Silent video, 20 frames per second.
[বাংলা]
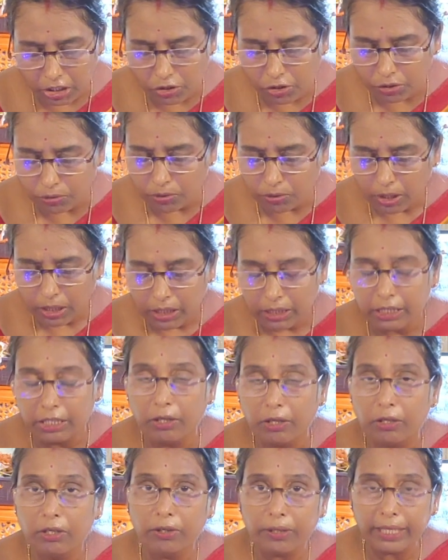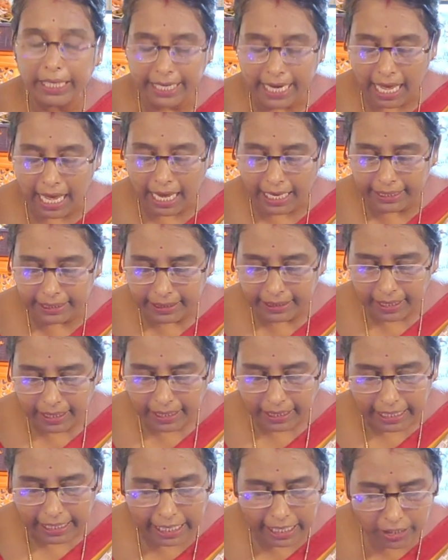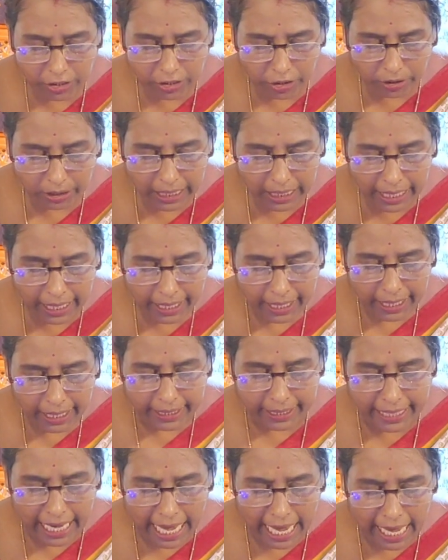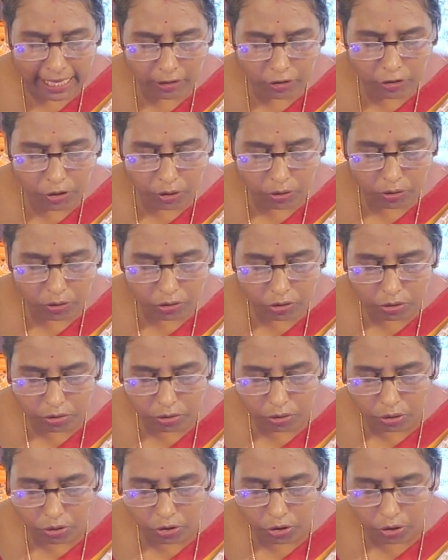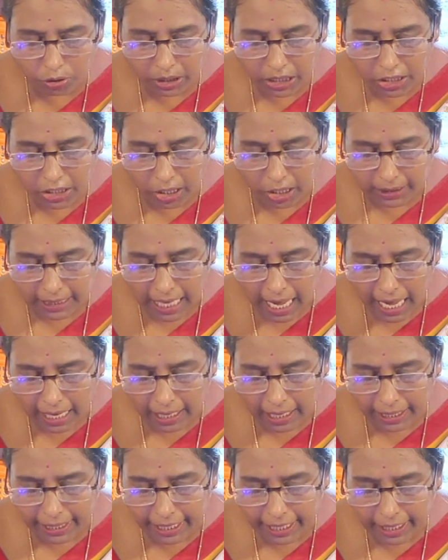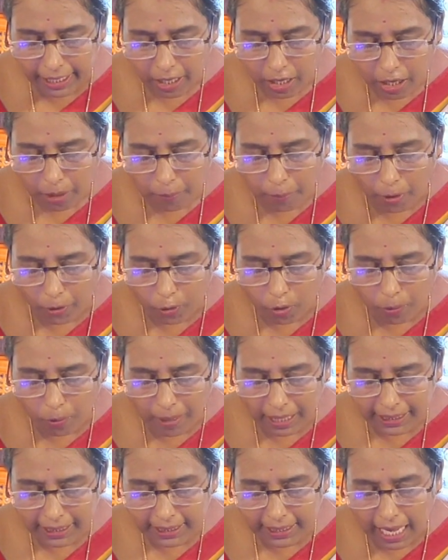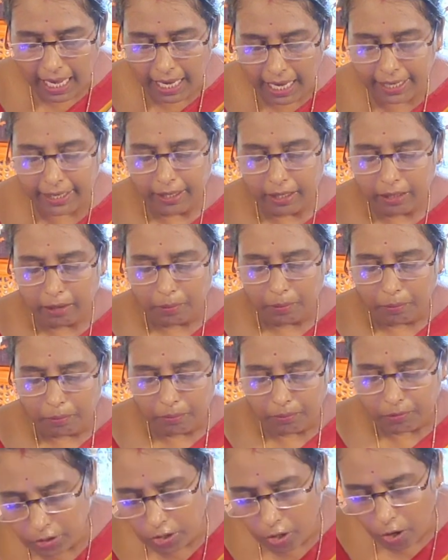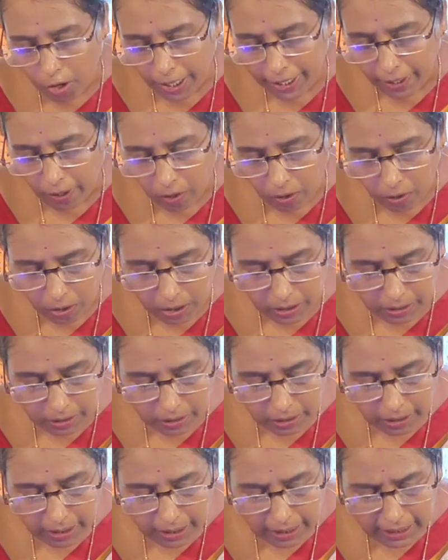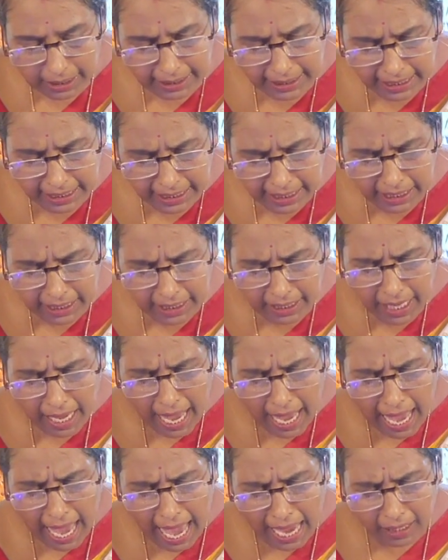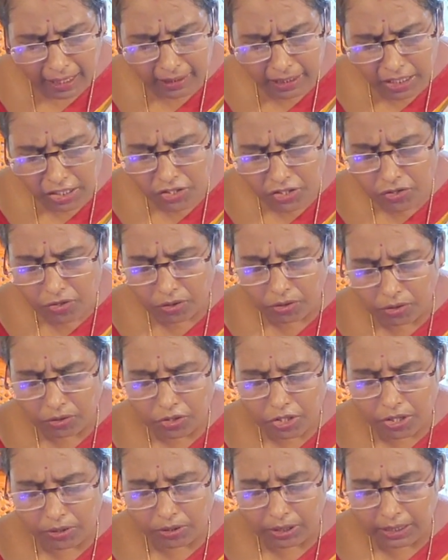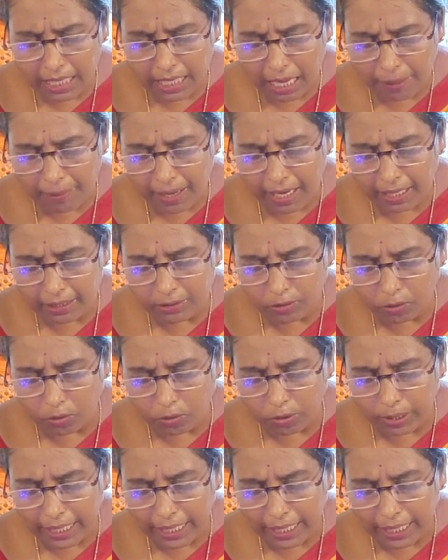কিছু ইহলোকে নাই এই জন্যে জ্ঞান যোগ যুক্ত যোগী যথাকালে পরমাত্মায় লয় হন যিনি একনিষ্ঠ শ্রদ্ধাবান ও